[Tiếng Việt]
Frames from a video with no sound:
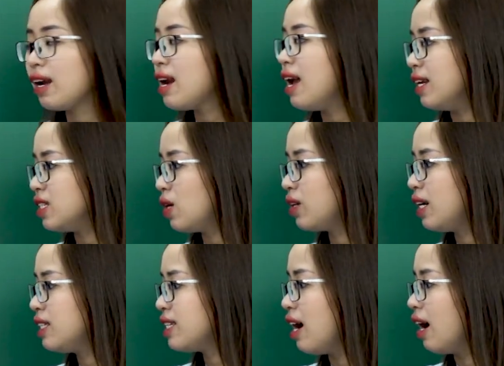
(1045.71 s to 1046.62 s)
để cho
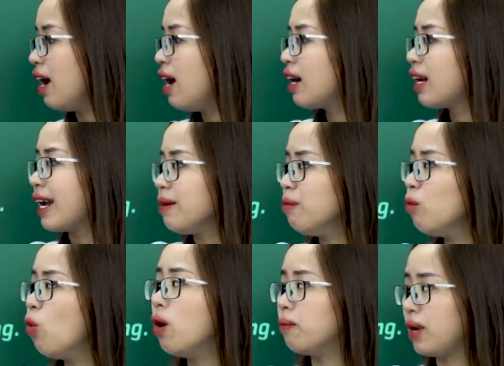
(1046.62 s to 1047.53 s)
thấy rằng cánh
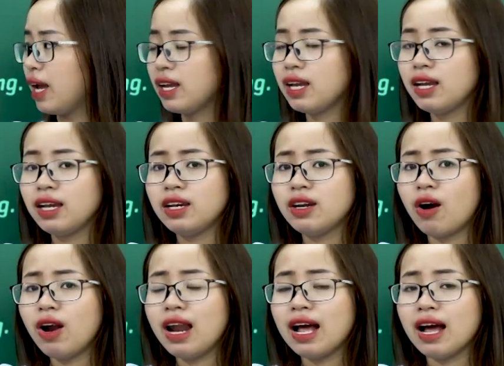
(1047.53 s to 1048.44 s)
buồm này
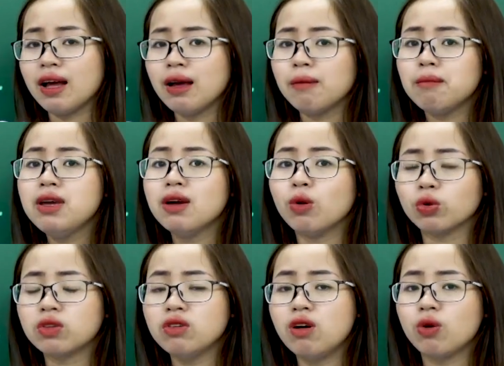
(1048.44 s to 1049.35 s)
nó là
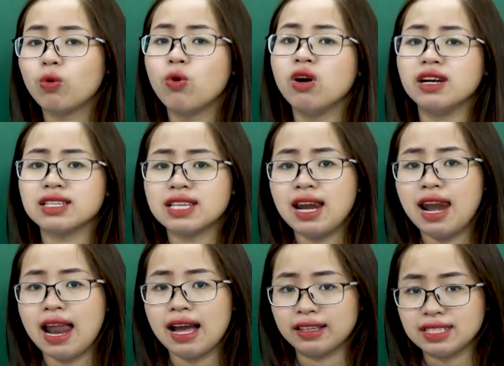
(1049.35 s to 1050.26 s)
biểu tượng của người dân
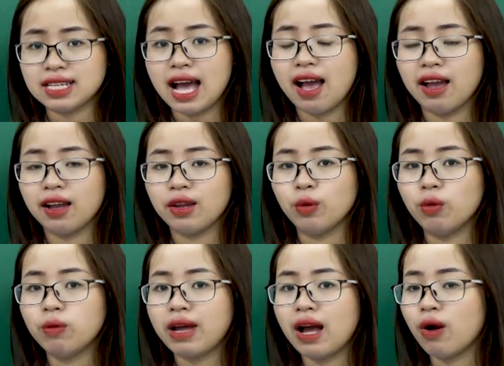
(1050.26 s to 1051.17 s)
làng chài, đúng
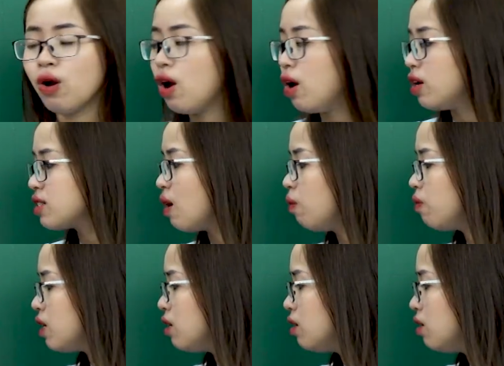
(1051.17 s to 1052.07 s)
không nào?
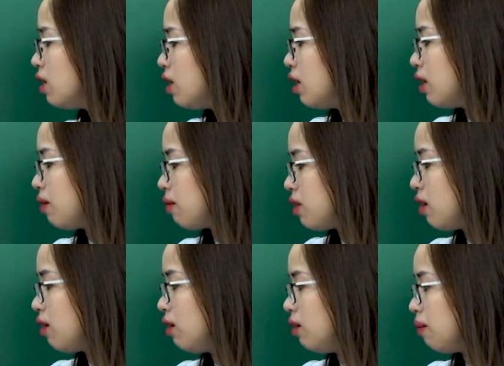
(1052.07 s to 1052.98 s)
Giống như
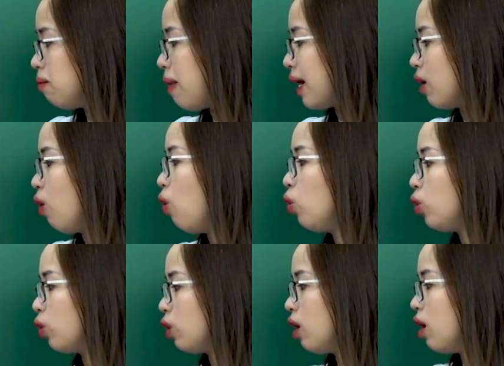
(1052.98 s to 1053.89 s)
những mảnh
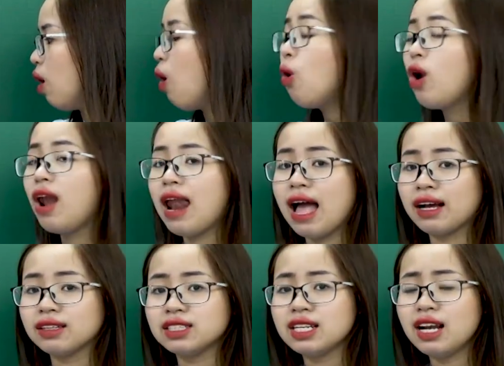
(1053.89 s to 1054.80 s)
hồ
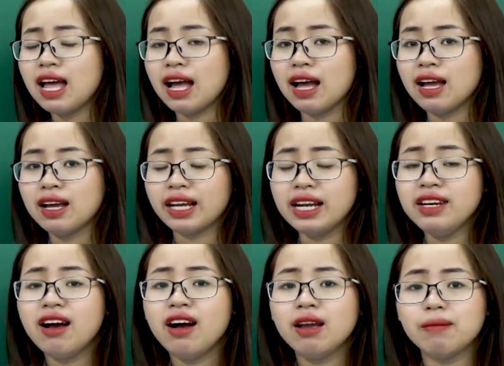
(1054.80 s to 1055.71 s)
làng chính là cái
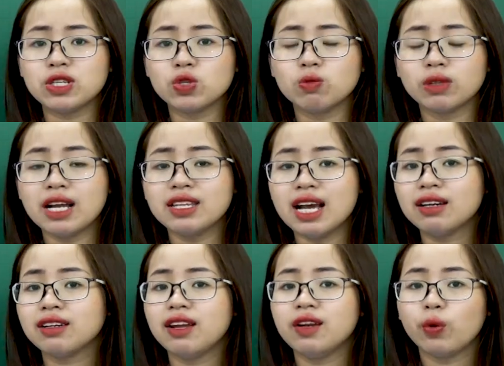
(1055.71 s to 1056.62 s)
nơi mà chúng ta
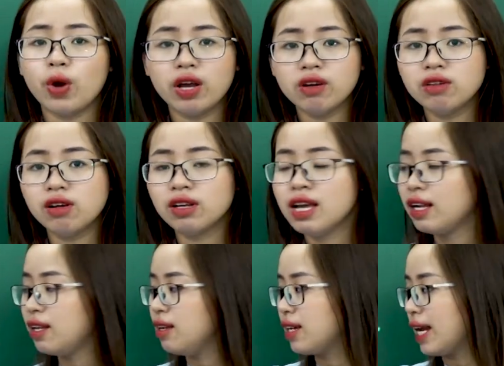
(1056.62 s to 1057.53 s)
nhắc đến quê hương,
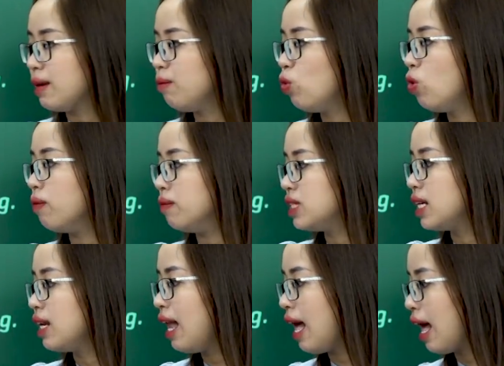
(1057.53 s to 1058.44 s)
thì cánh buồm
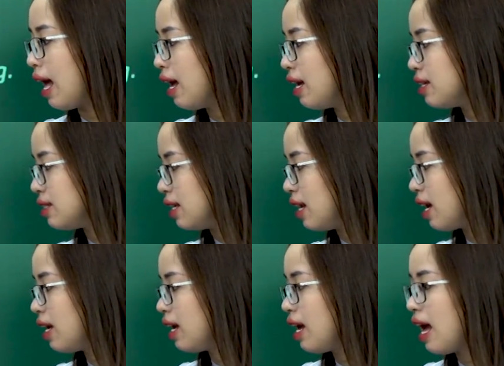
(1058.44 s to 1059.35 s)
chính là gì
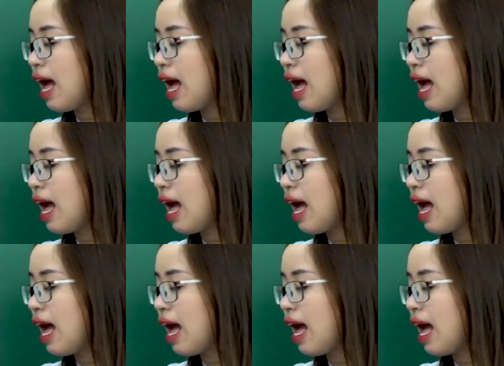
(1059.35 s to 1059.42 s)
đây?